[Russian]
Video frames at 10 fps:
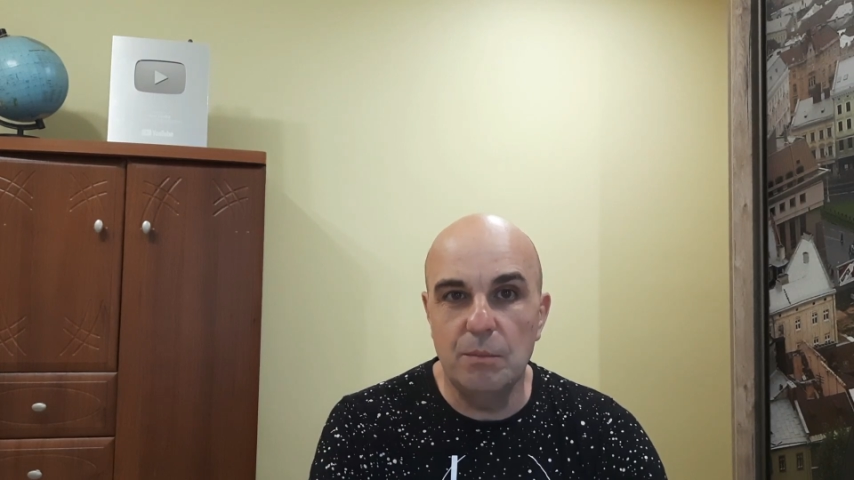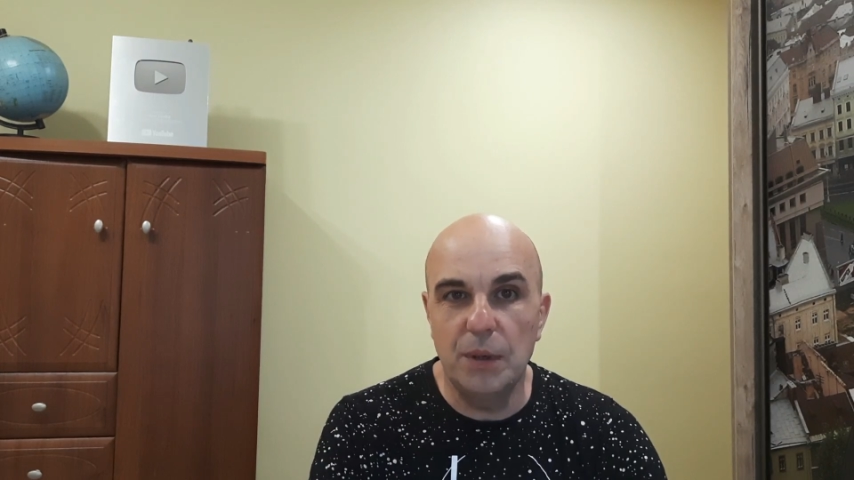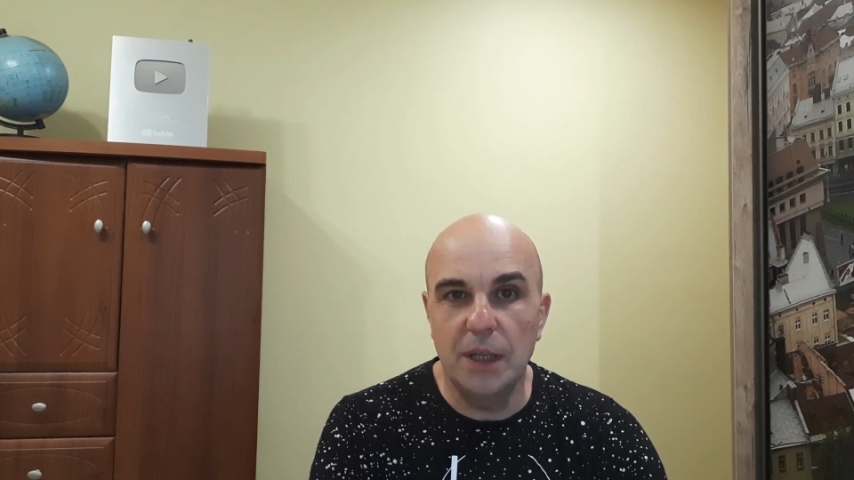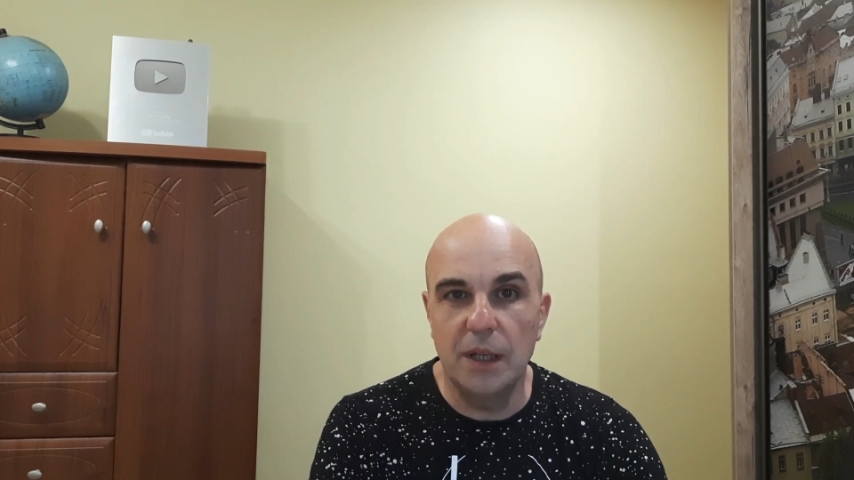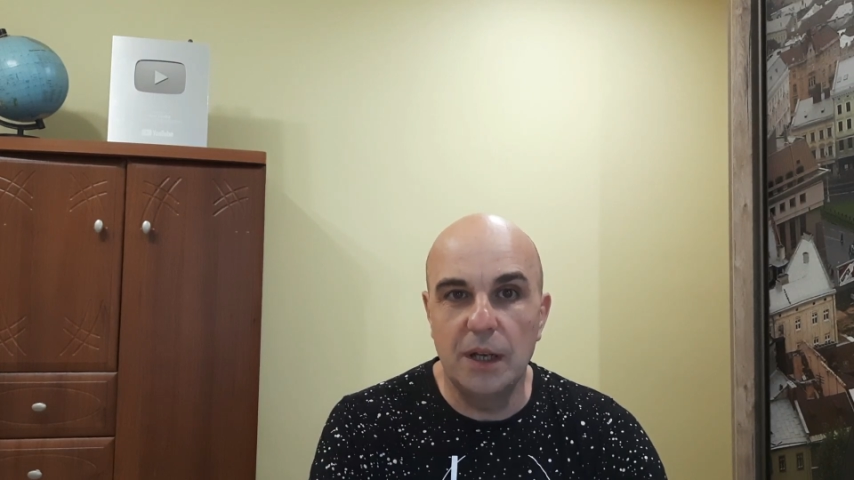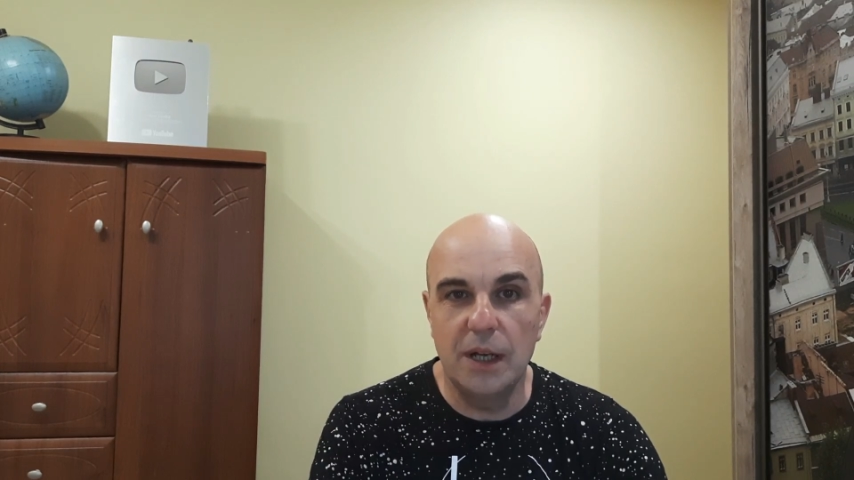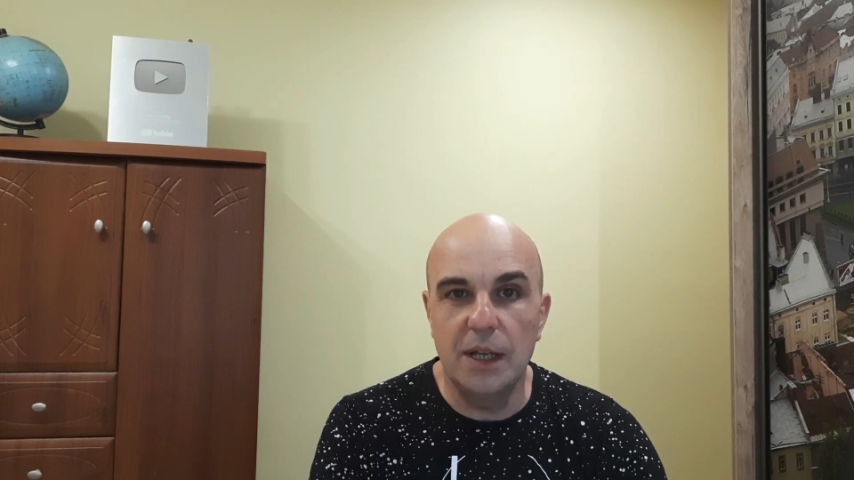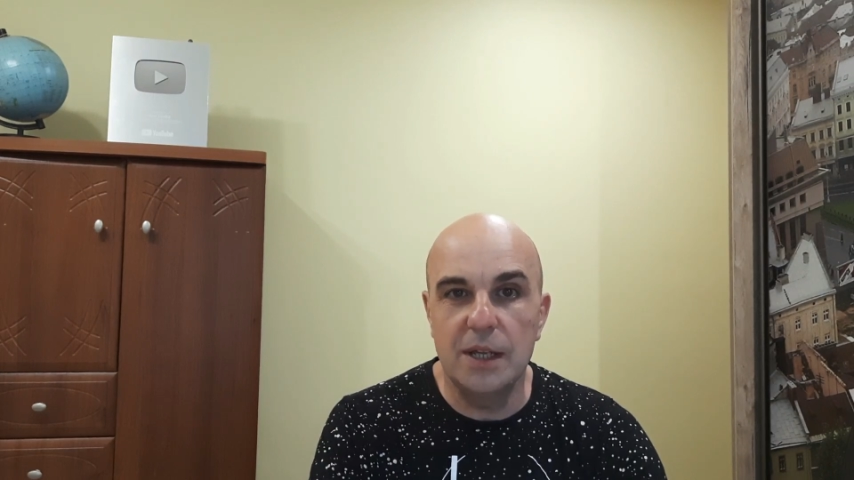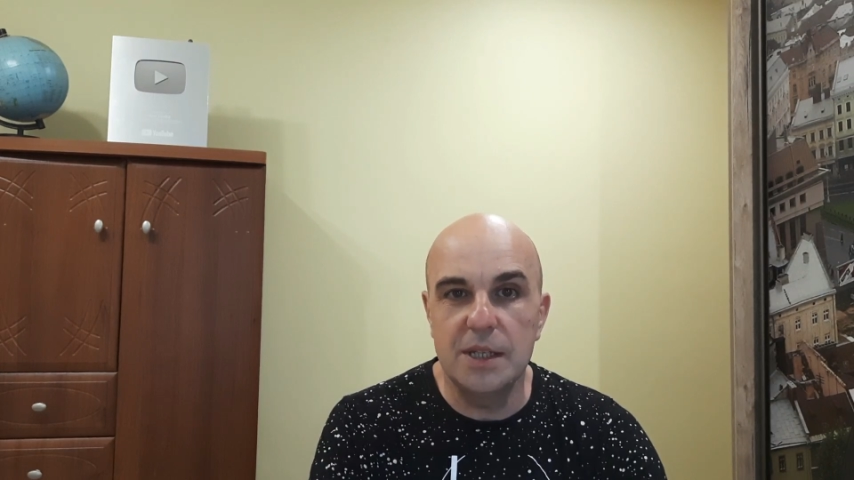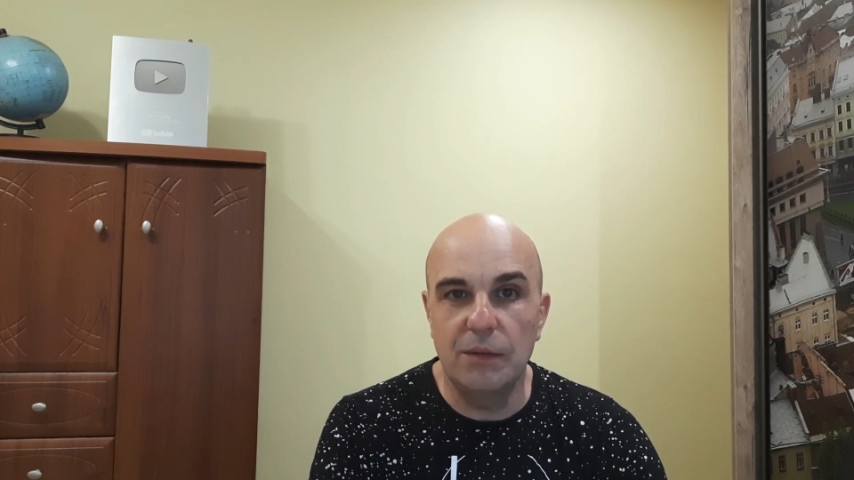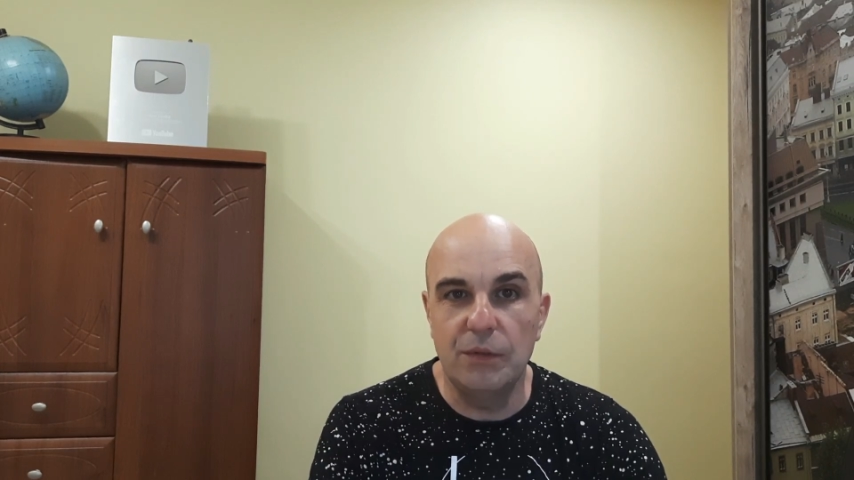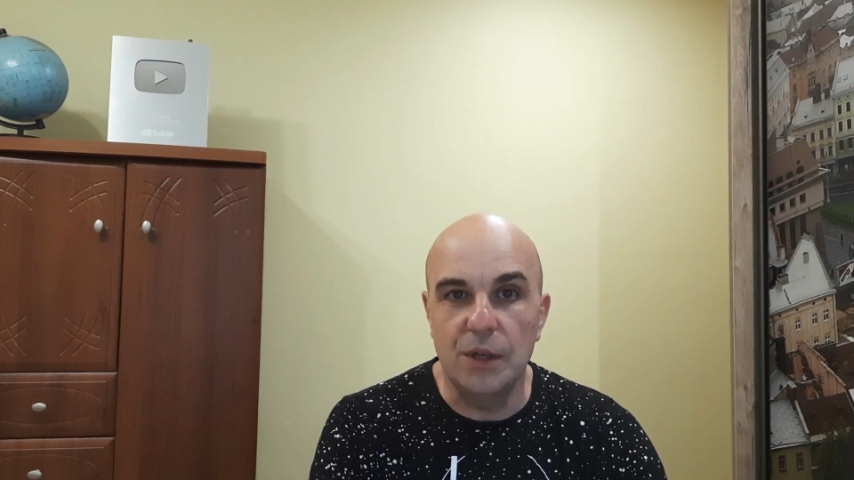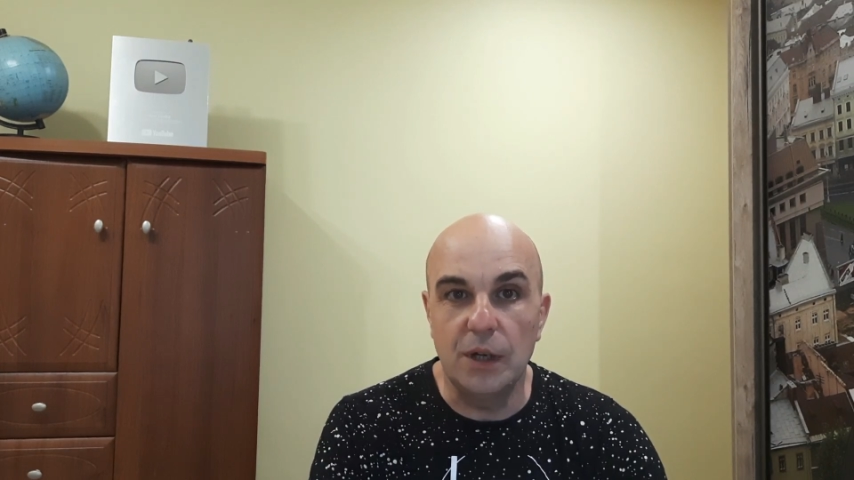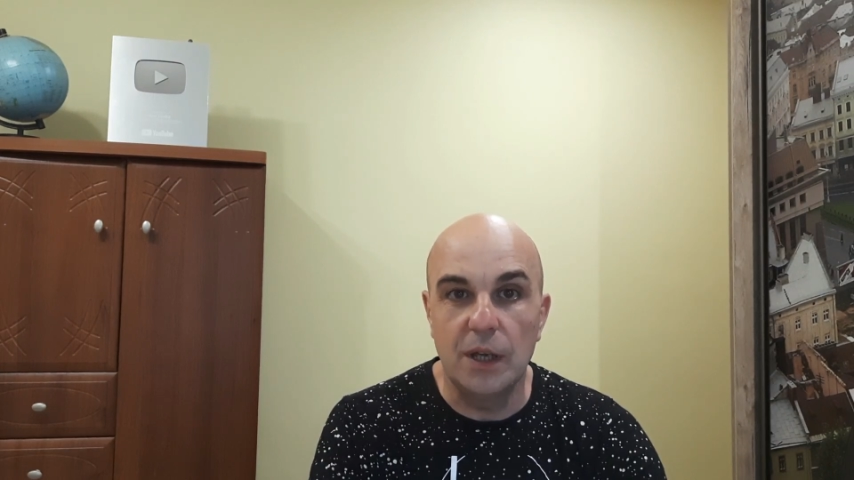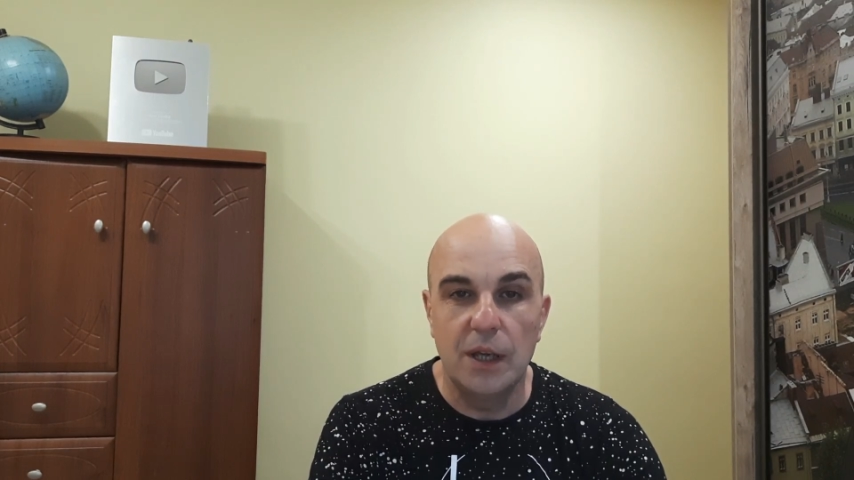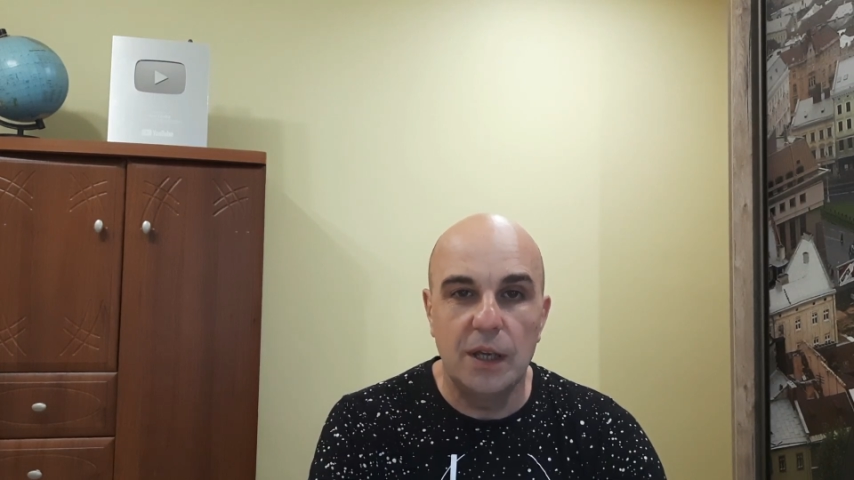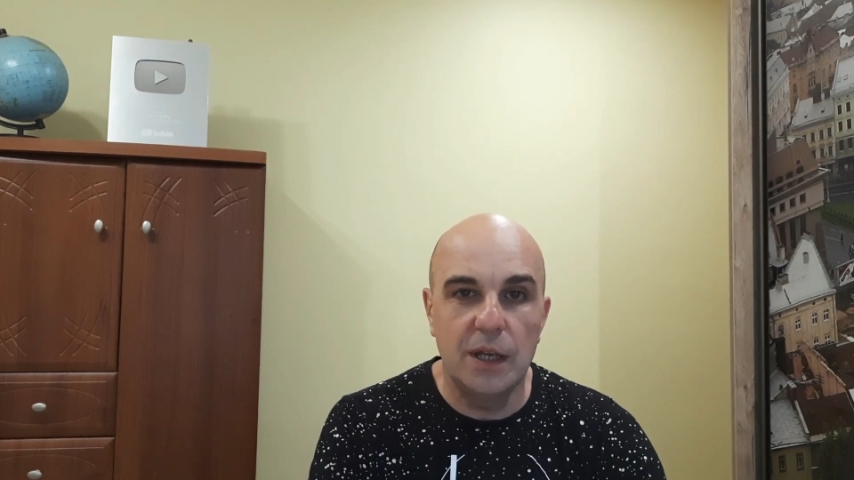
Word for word: им предлагали зефиры.